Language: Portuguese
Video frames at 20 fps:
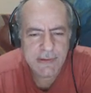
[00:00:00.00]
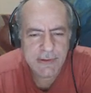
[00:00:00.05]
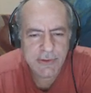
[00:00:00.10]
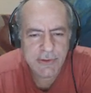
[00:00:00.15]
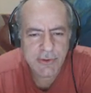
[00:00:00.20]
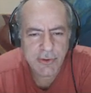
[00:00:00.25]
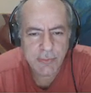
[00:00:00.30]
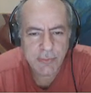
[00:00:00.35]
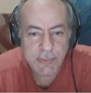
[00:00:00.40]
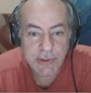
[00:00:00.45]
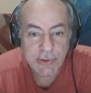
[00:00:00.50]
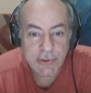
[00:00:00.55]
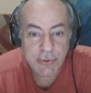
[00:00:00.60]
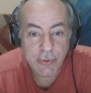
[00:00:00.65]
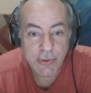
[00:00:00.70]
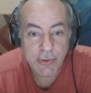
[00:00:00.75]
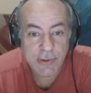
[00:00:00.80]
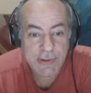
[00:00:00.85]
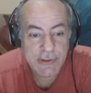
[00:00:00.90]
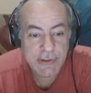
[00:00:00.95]
geralmente
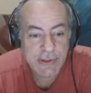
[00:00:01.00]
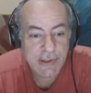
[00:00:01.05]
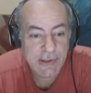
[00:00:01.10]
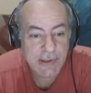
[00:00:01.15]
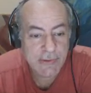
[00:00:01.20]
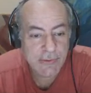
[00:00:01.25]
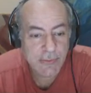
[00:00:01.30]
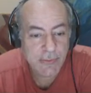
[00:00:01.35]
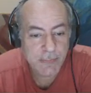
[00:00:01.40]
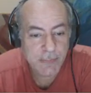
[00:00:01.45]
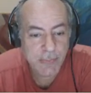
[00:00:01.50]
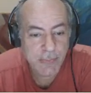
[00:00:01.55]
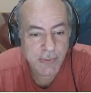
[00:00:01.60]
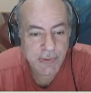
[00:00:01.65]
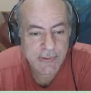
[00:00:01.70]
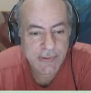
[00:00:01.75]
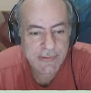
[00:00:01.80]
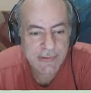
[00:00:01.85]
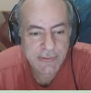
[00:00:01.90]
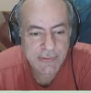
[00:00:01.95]
rock de alas
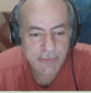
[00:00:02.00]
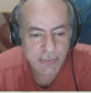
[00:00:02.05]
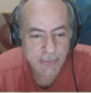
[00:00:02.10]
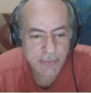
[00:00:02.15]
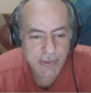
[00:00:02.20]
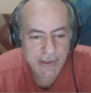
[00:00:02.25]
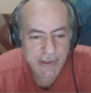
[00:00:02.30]
opostas ou